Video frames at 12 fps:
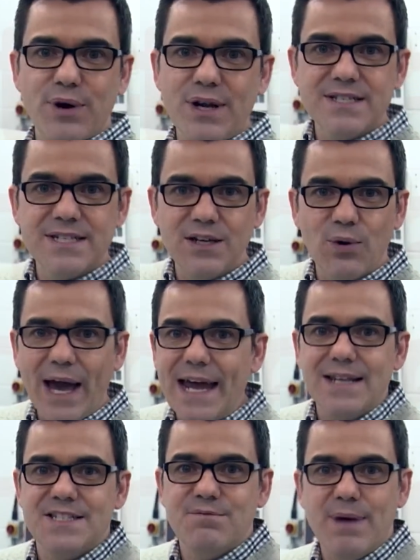hay chế tạo
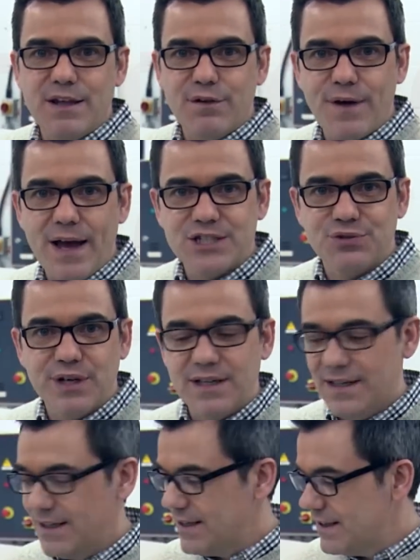tăng cường giờ phát
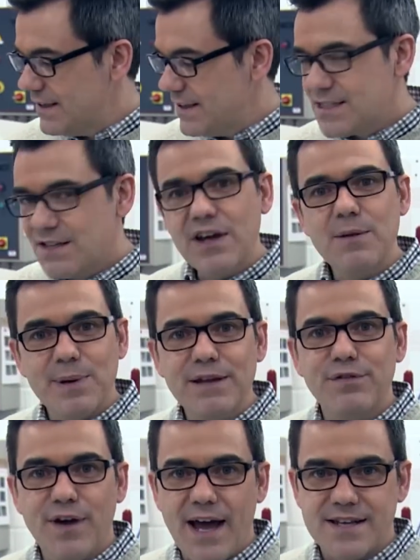triển nhanh như thế
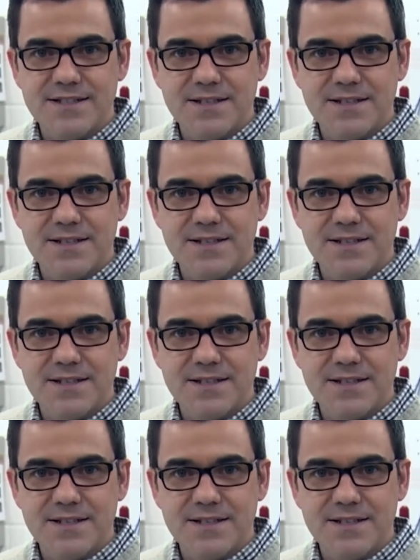nào.